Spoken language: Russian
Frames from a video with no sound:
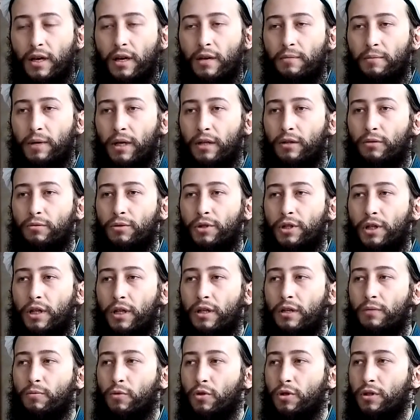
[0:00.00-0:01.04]
Поэтому
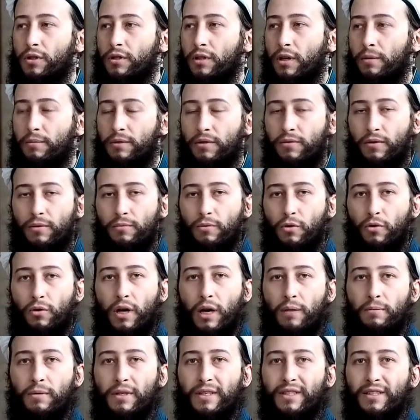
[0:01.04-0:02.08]
человек не может сам своими
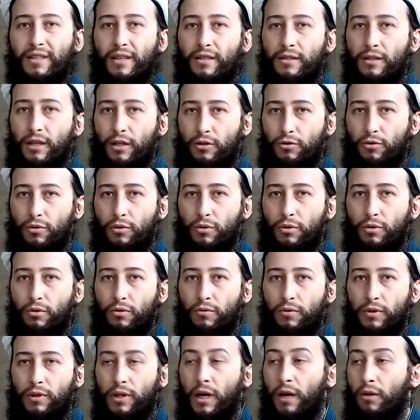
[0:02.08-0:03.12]
руками создать что-то
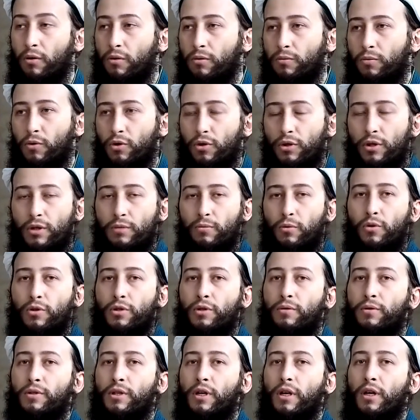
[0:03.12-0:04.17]
новое. Да, он может
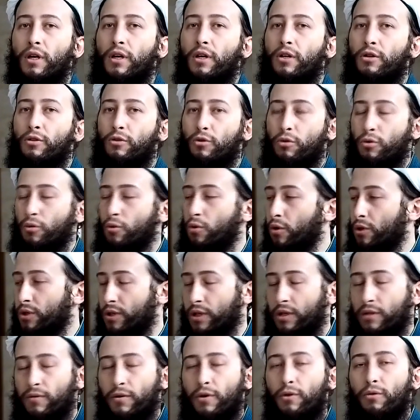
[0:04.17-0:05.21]
использовать другой
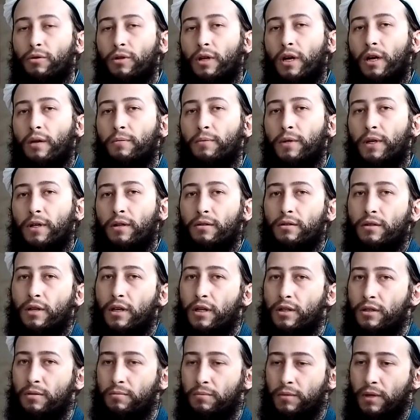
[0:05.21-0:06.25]
сотворенный объект,
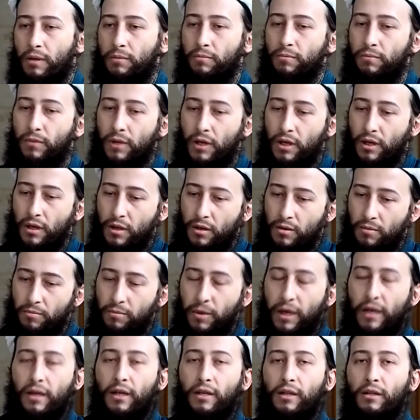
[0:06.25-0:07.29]
скажем, там,
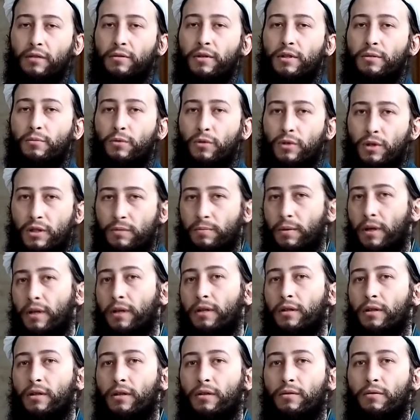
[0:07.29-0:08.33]
полено возьмет, и из
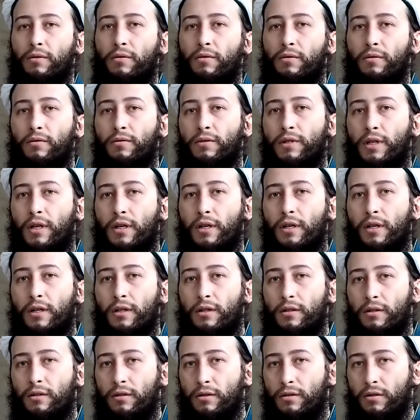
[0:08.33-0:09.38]
полена этого выстрогает,
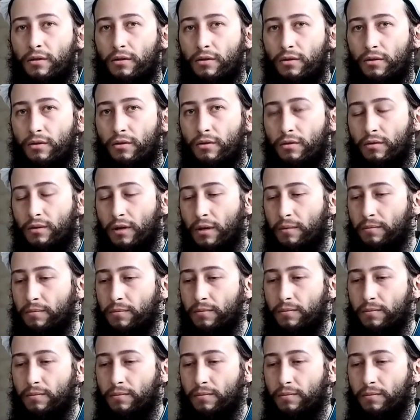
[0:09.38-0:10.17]
э, там,